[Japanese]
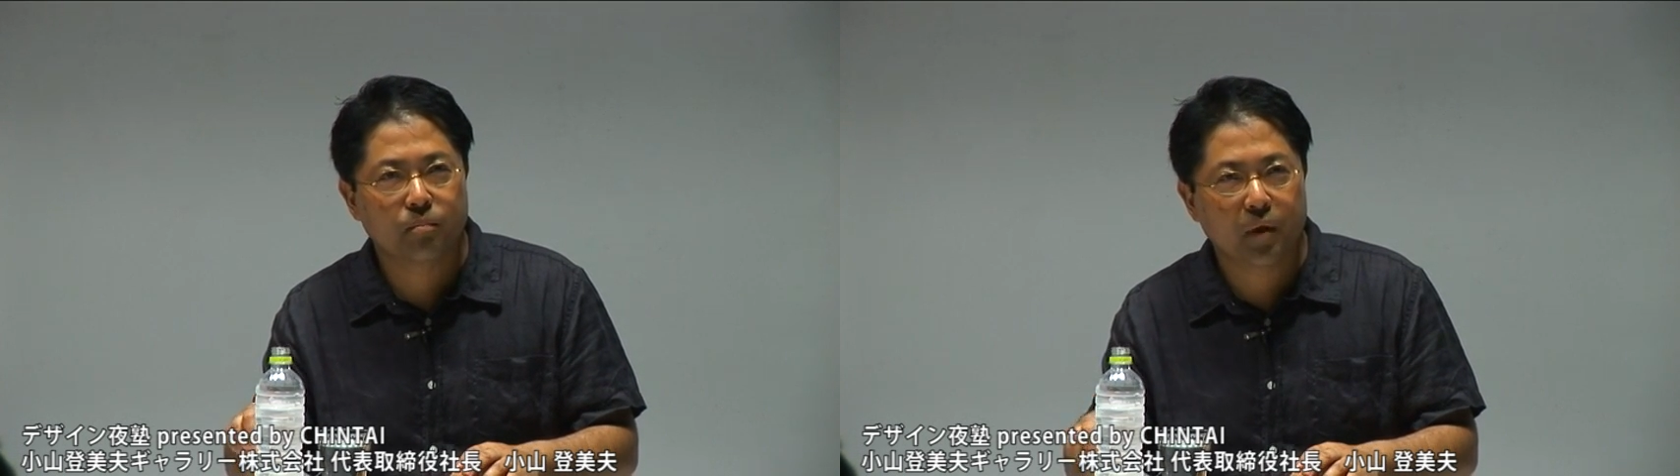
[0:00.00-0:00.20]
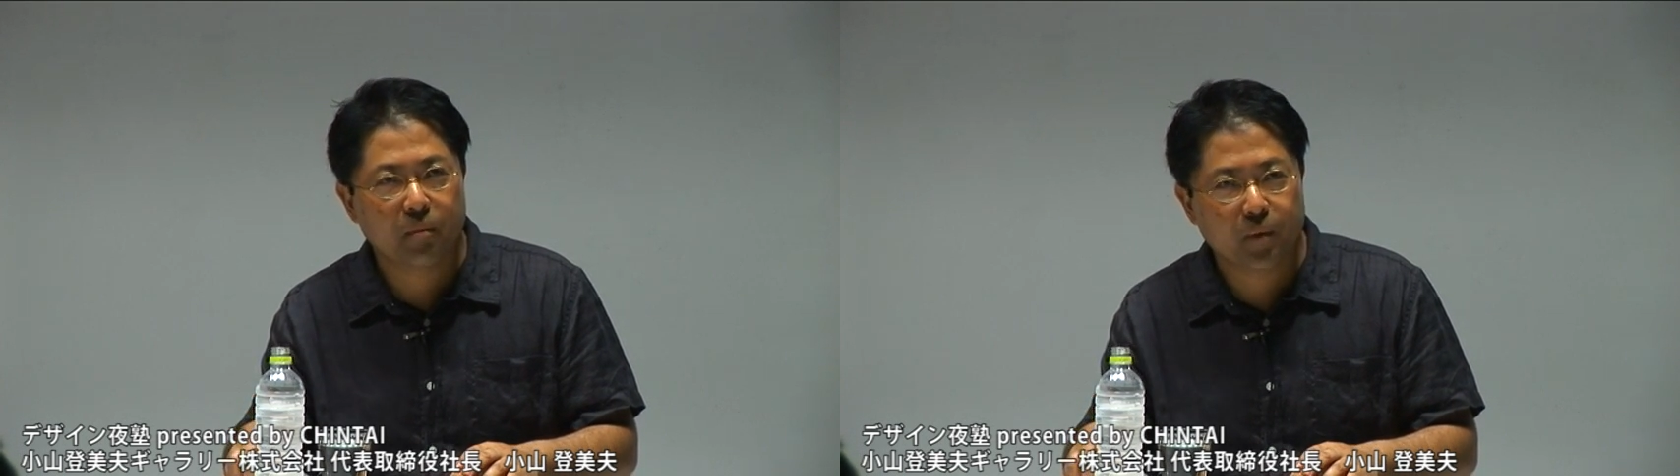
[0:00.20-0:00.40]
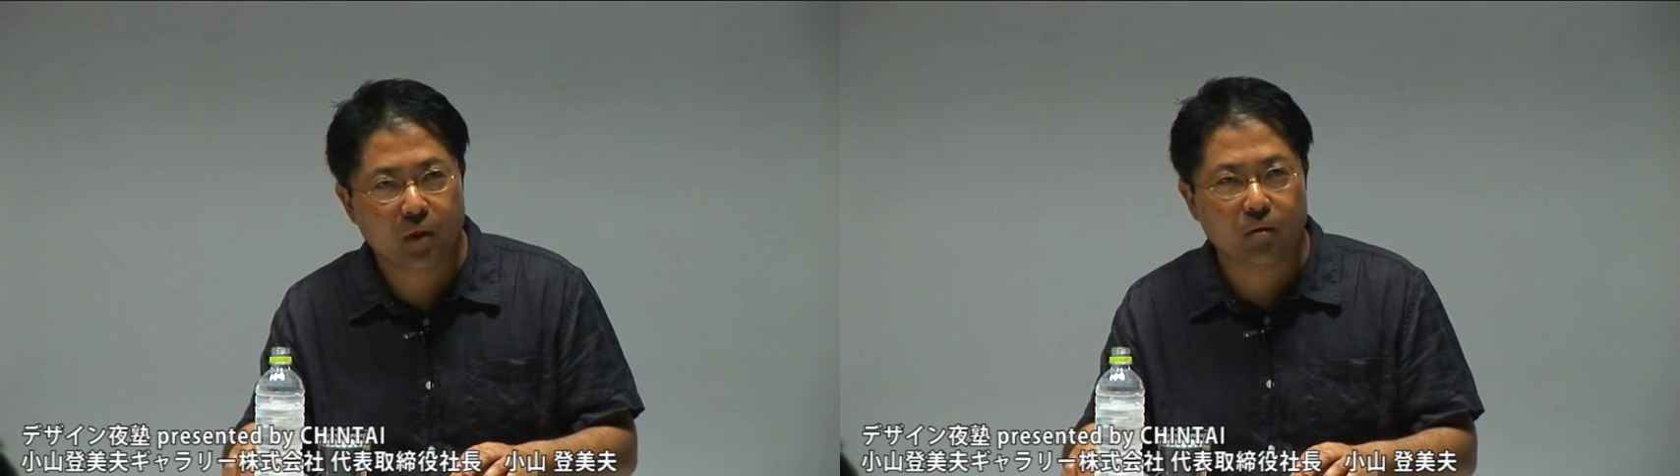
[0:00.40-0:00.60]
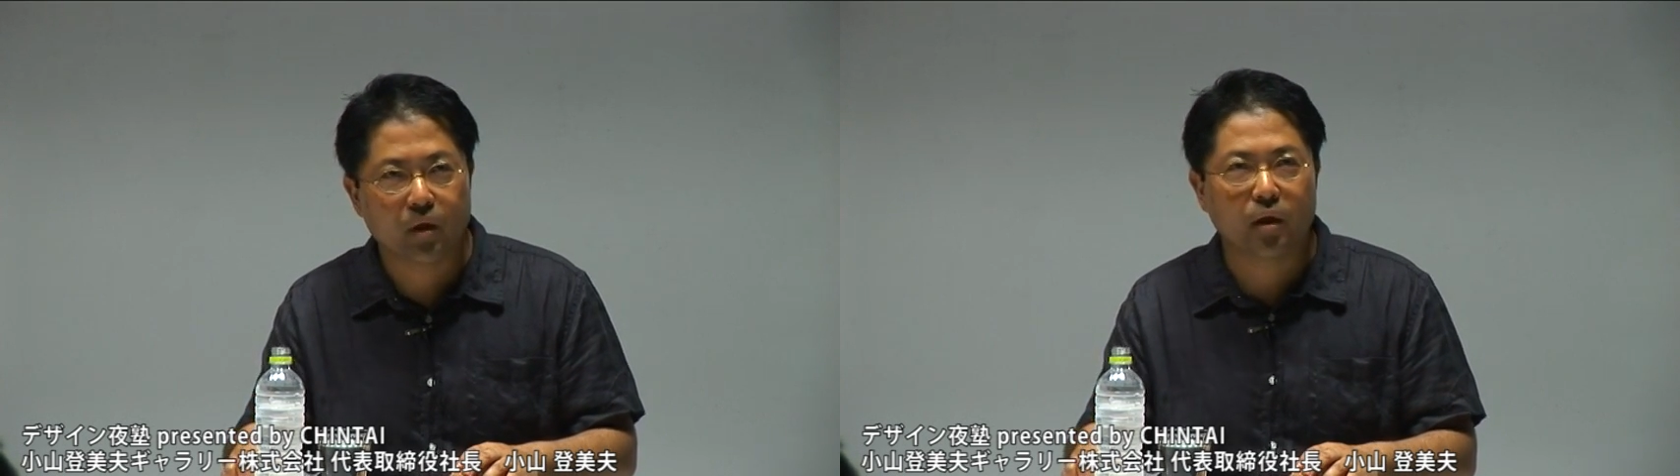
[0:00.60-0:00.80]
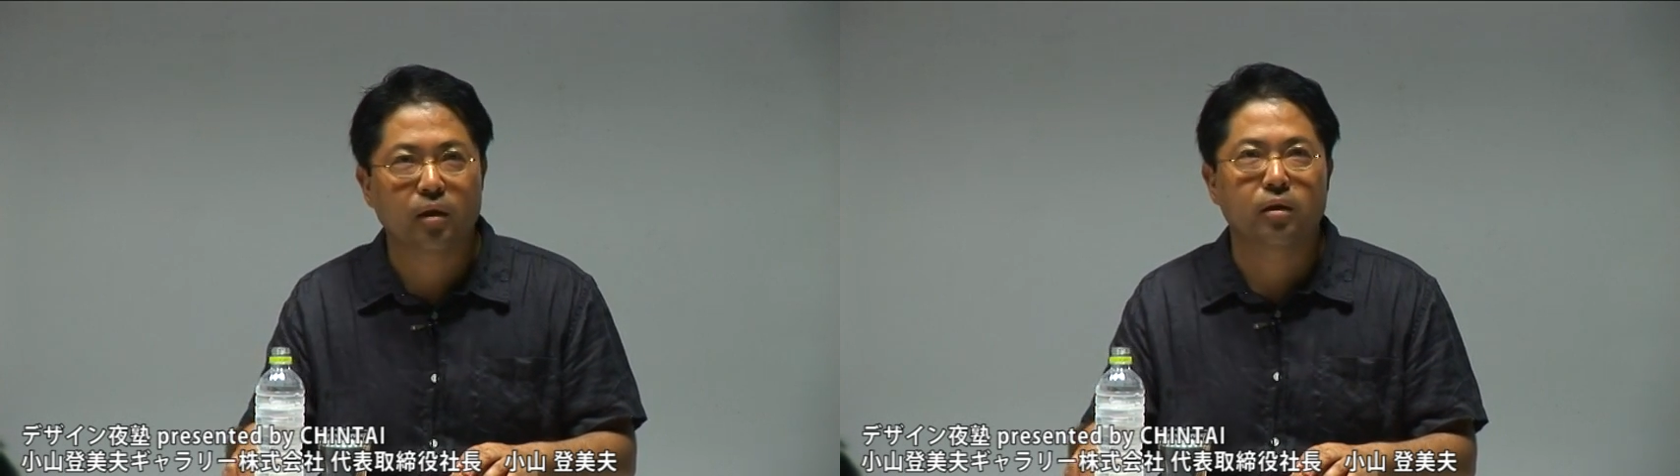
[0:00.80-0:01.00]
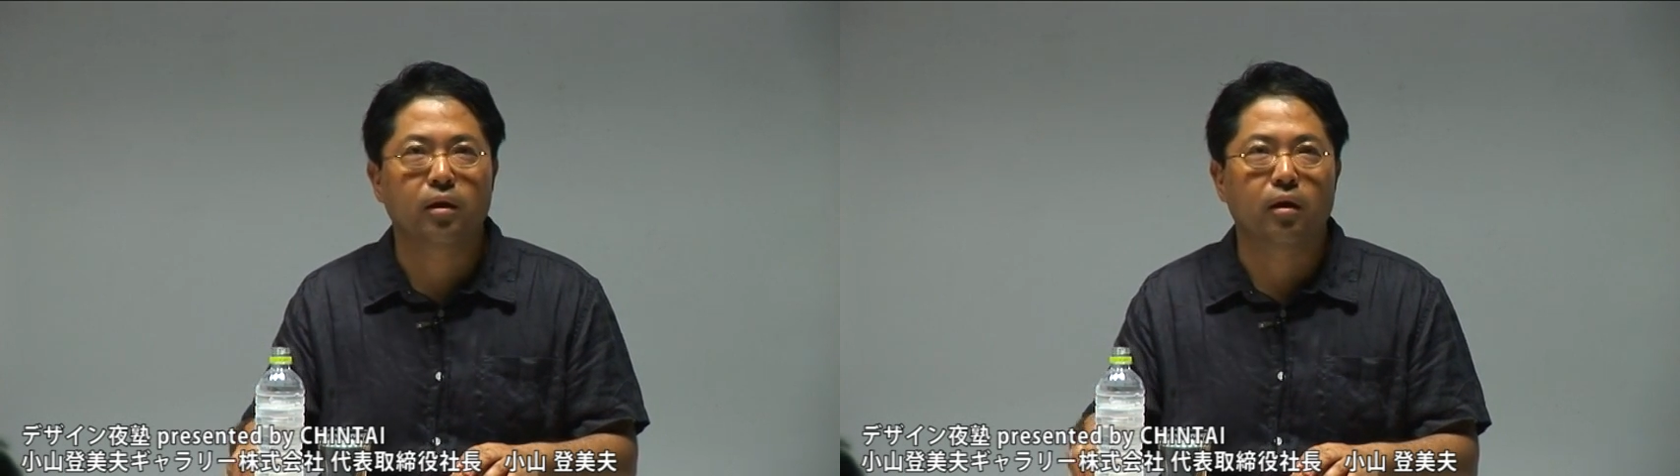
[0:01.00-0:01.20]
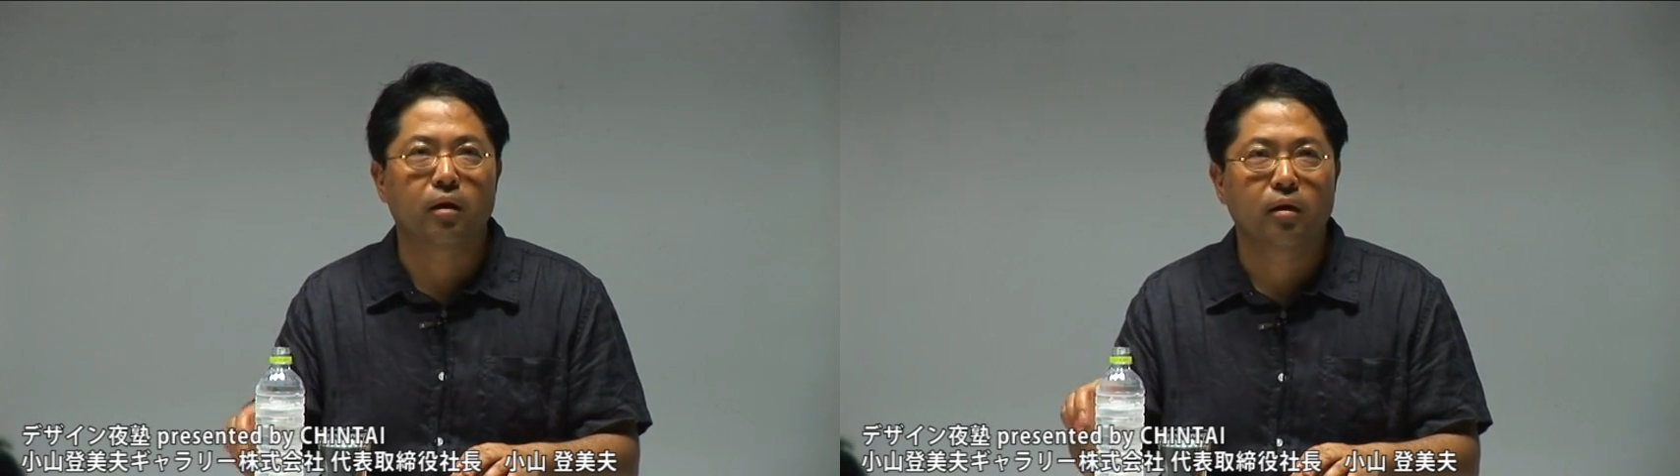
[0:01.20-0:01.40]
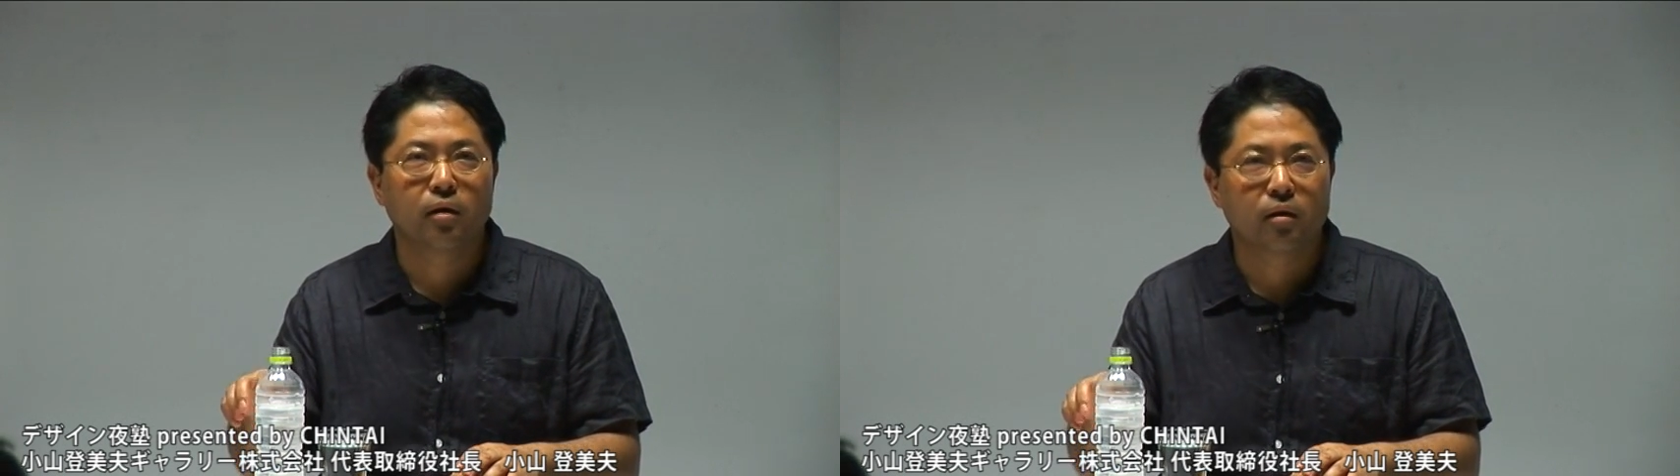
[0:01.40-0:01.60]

PayPay のギャラリーで